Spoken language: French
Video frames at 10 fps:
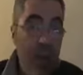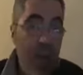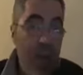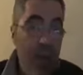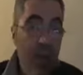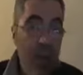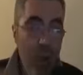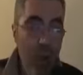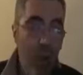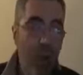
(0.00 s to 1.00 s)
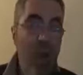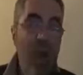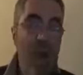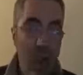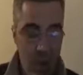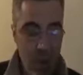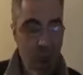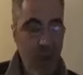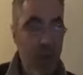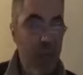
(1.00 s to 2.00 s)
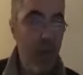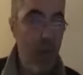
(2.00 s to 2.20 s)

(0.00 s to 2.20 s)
organisations politiques ou les personnalités